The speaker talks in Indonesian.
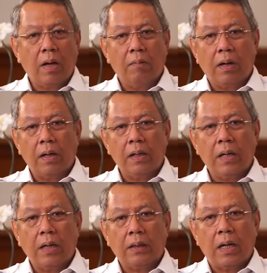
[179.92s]
itu
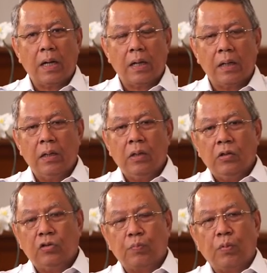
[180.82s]
diawali dari tanggal
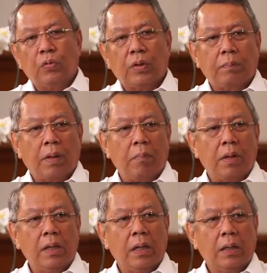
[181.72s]
10
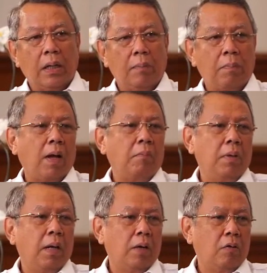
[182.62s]
Septembernya nanti ada
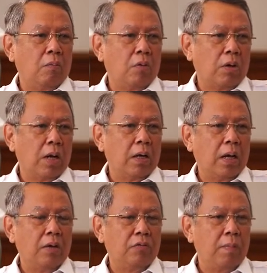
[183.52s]
pengambilan nomor
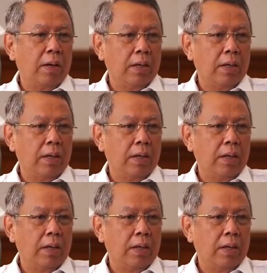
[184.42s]
dan lain